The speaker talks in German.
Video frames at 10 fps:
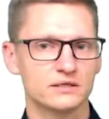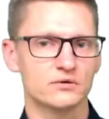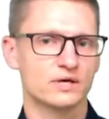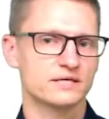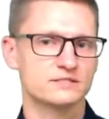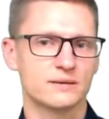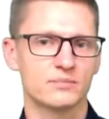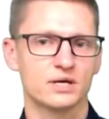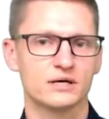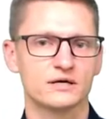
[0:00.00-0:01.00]
oder
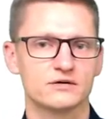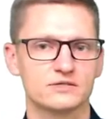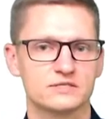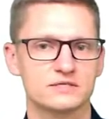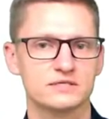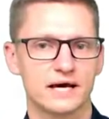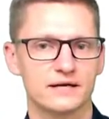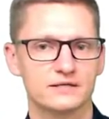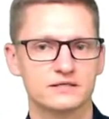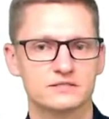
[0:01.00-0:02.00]
Assembler sind
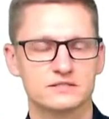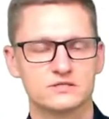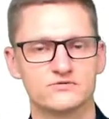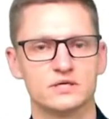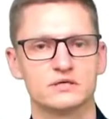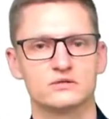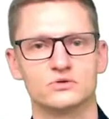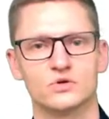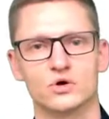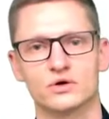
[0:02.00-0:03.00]
allerdings
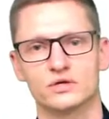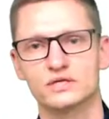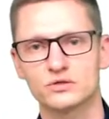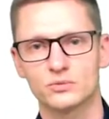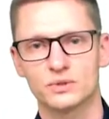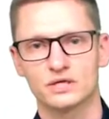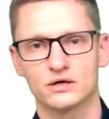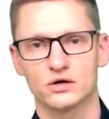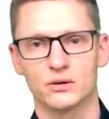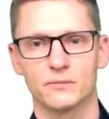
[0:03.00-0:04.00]
deswegen noch nicht unbedingt
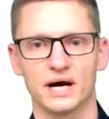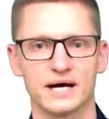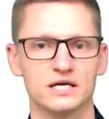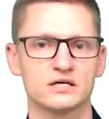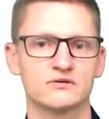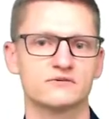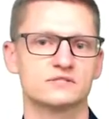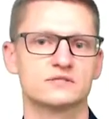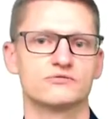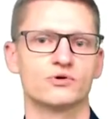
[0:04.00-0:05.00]
ein Compiler.
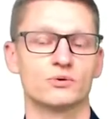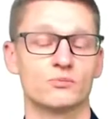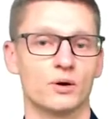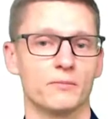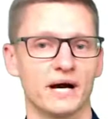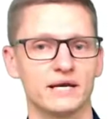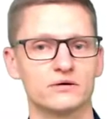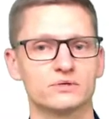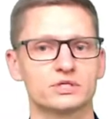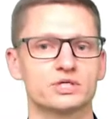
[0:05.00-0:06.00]
Was die von einem
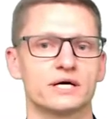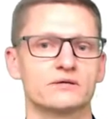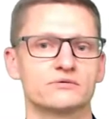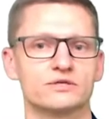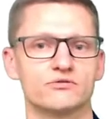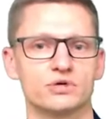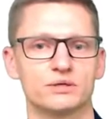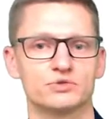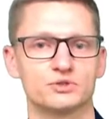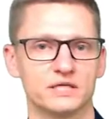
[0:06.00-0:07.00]
Compiler unterscheidet, und die wurden
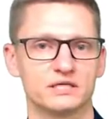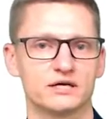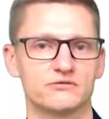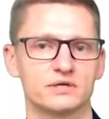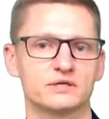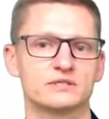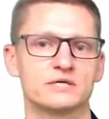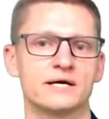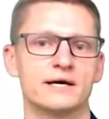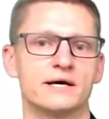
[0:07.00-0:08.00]
eben später entwickelt,
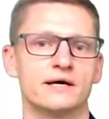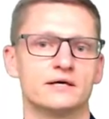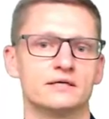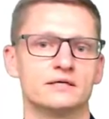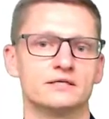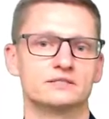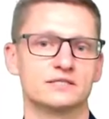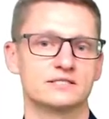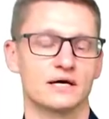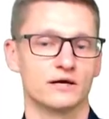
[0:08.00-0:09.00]
äh, ist,
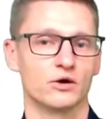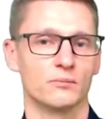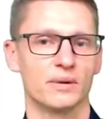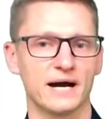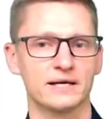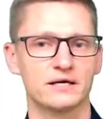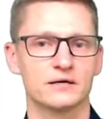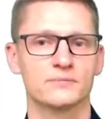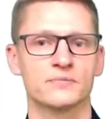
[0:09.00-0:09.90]
dass ein Compiler